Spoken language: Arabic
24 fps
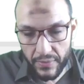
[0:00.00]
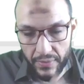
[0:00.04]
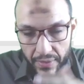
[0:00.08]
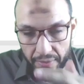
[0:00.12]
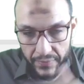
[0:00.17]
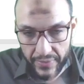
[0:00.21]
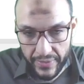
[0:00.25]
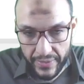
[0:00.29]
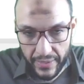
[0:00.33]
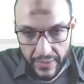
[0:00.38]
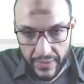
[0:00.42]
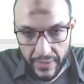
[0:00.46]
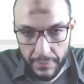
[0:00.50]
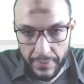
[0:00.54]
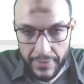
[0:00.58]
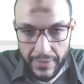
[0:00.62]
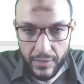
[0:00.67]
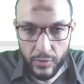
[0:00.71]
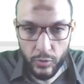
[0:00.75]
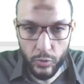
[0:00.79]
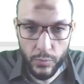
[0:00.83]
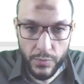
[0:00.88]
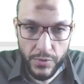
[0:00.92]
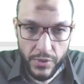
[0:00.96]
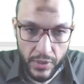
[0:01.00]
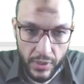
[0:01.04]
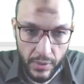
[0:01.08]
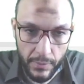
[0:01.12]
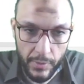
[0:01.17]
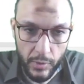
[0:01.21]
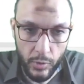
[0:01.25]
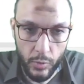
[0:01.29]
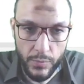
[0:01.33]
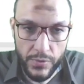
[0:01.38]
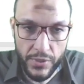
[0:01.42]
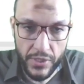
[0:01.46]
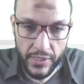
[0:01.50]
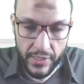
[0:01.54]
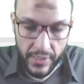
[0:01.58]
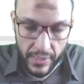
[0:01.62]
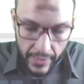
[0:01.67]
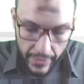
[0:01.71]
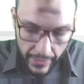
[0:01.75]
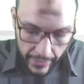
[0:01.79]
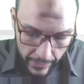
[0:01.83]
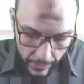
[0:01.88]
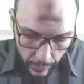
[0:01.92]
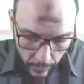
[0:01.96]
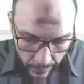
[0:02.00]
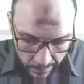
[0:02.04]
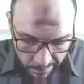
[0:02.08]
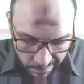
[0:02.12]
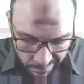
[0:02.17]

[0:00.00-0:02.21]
في اللفه الثالثه يبقى ثالث اوبجكت رابع اوبجكت الى اخره